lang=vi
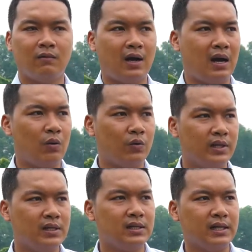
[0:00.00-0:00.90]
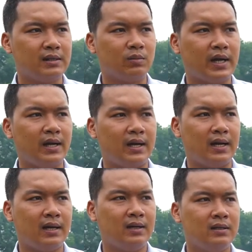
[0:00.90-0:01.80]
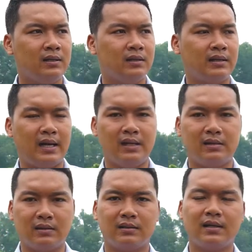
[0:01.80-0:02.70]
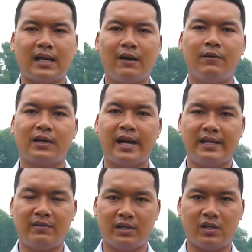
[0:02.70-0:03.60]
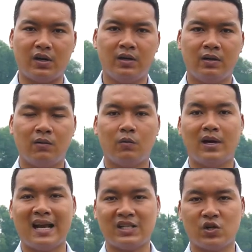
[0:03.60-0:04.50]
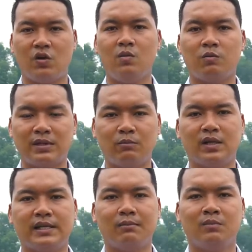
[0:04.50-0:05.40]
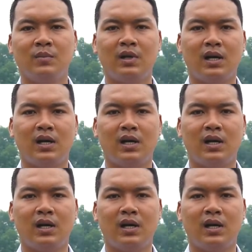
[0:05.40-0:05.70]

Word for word: và hầu như ở trong đây đã đã được tất cả bữa hàng giao dịch rồi, và đa số một trăm phần trăm